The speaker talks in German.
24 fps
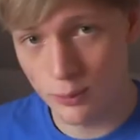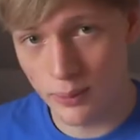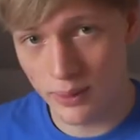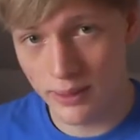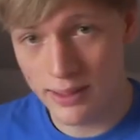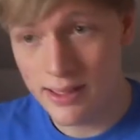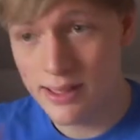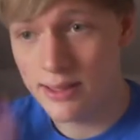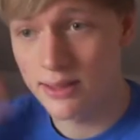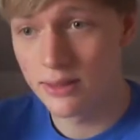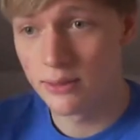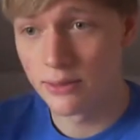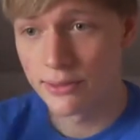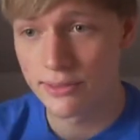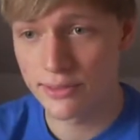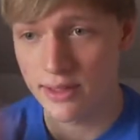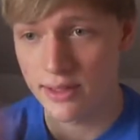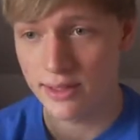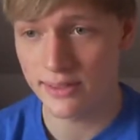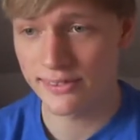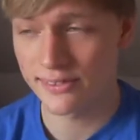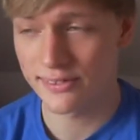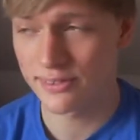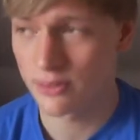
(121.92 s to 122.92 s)
überlegt, nur so
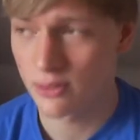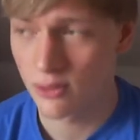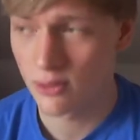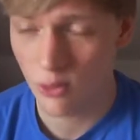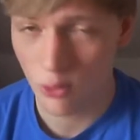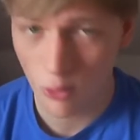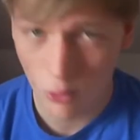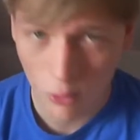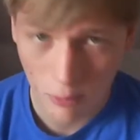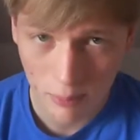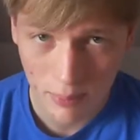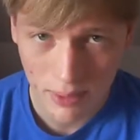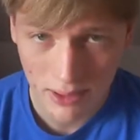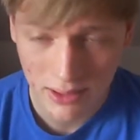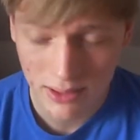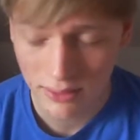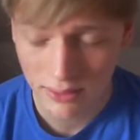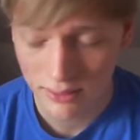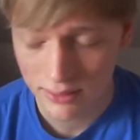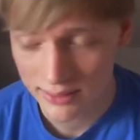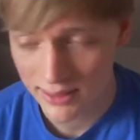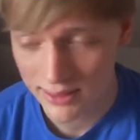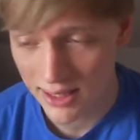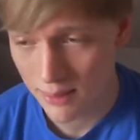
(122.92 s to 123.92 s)
ganz grob hier
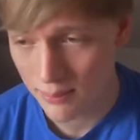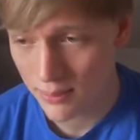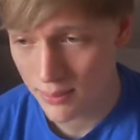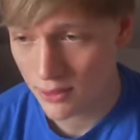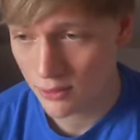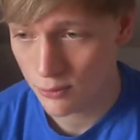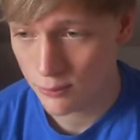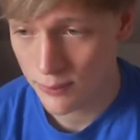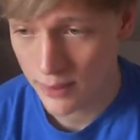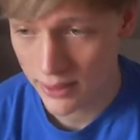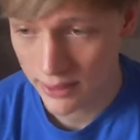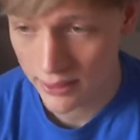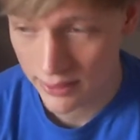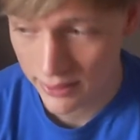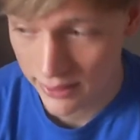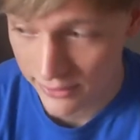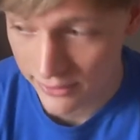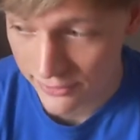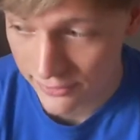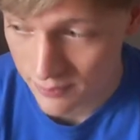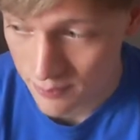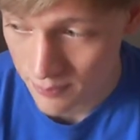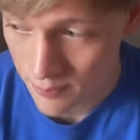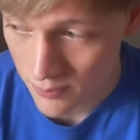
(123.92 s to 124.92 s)
und da mal
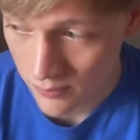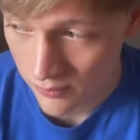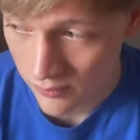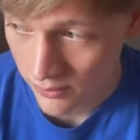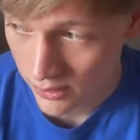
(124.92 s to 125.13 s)
rübergelesen.